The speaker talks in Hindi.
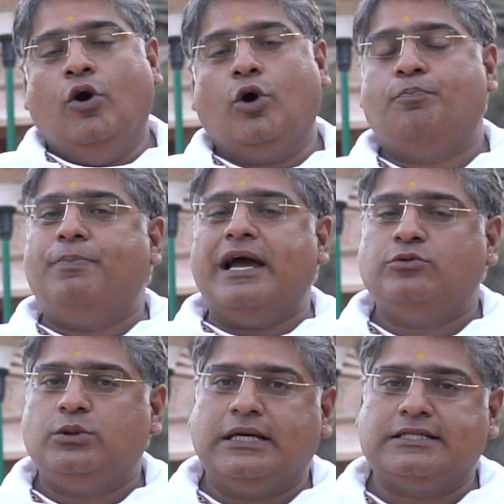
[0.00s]
और
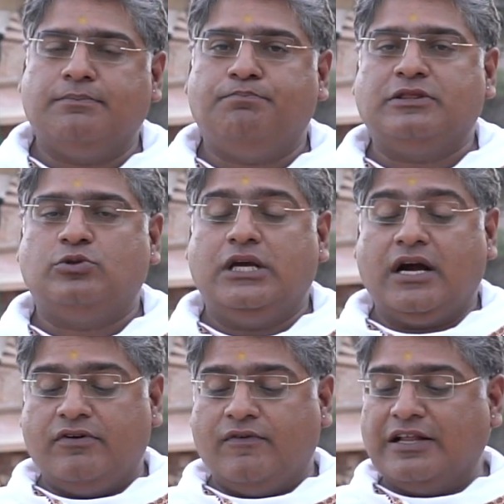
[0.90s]
पैतृक संपत्ति
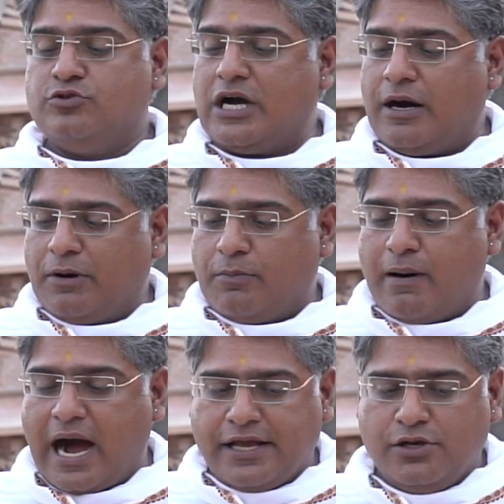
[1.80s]
का विवाद जहां पर
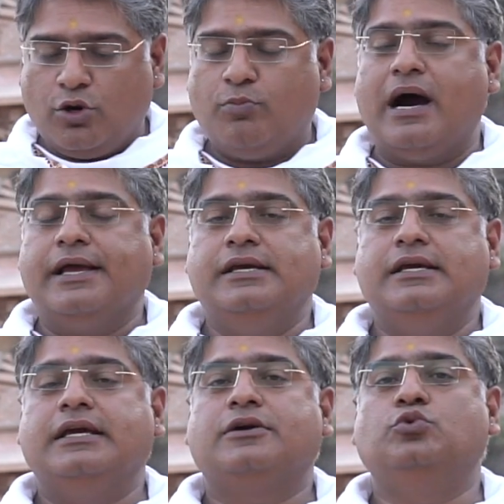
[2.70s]
भाई और भाई
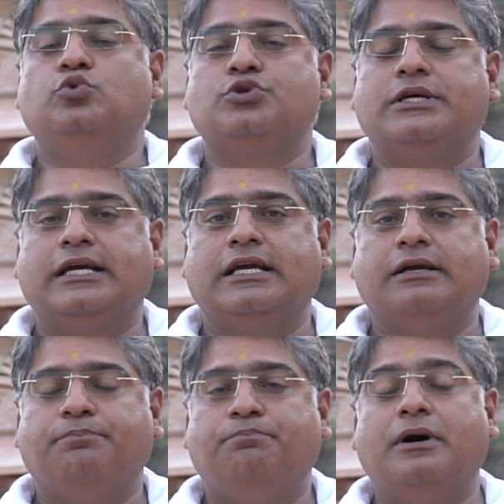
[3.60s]
एक दूसरे
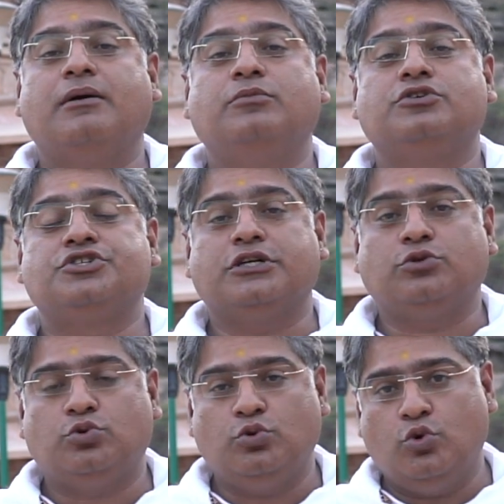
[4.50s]
के परम
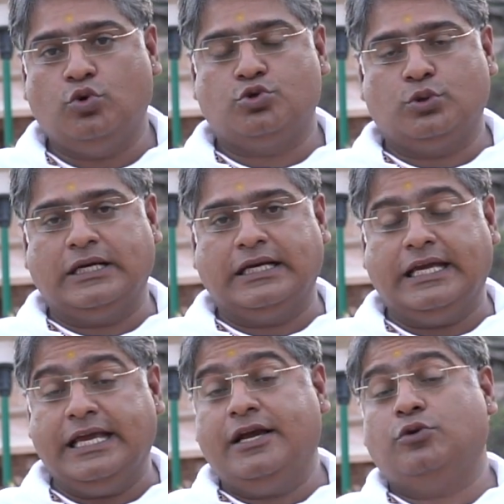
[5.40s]
शत्रु हो चुके
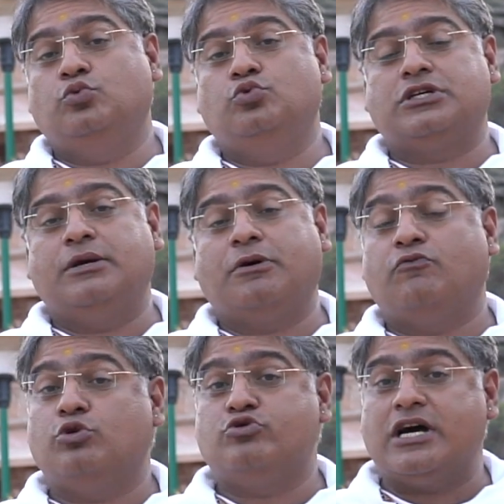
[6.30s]
हैं एक दूसरे पर
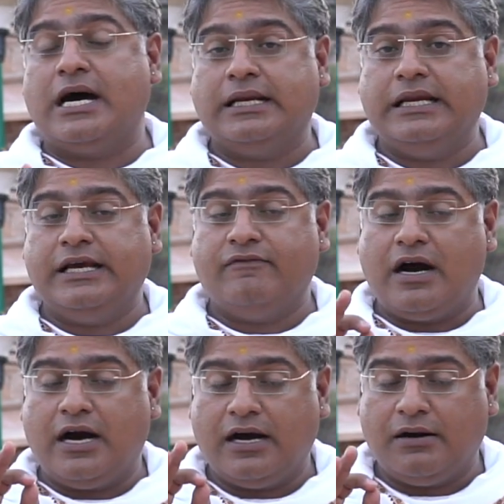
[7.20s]
वो
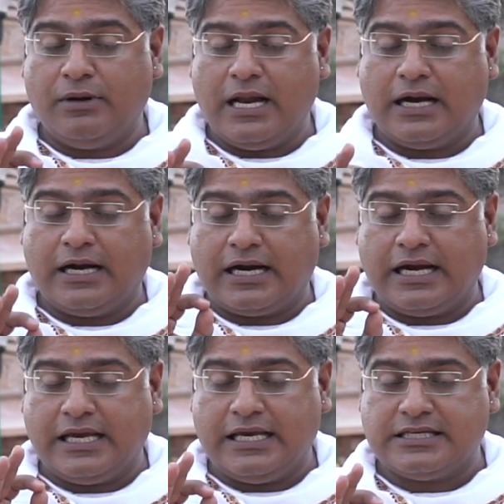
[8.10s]
जानलेवा हमला
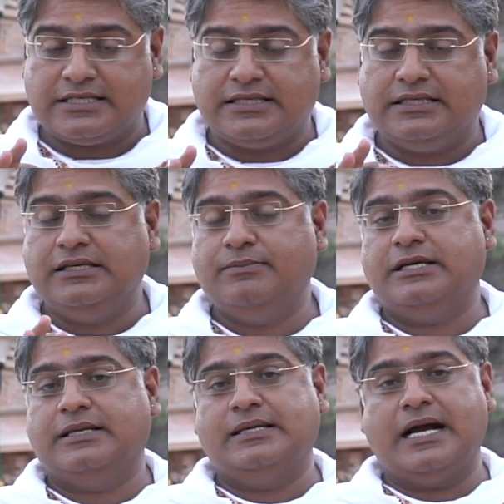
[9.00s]
करने की स्थिति में
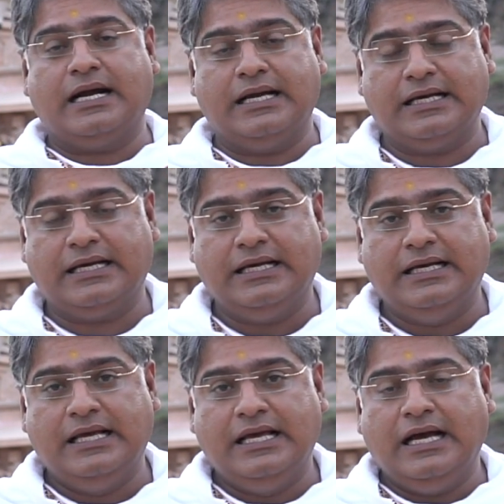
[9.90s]
यदि आ गए हैं
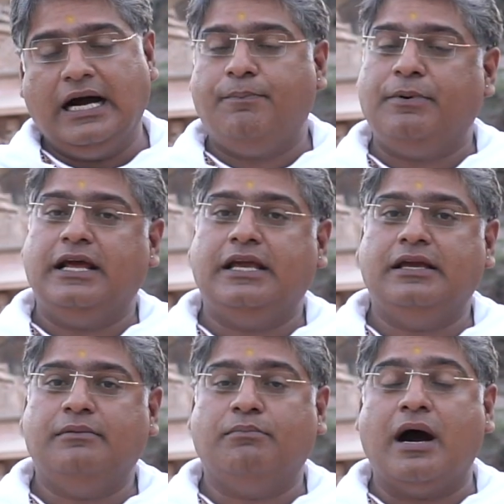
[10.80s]
अपने
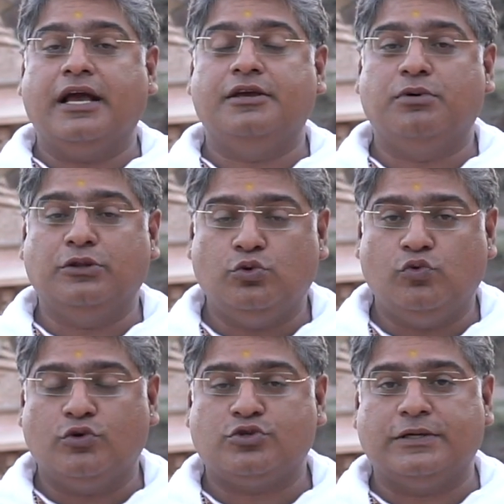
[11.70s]
ही भाई
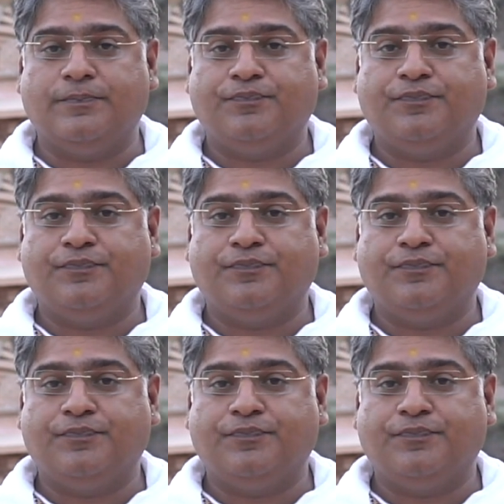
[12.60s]
बंधुओं से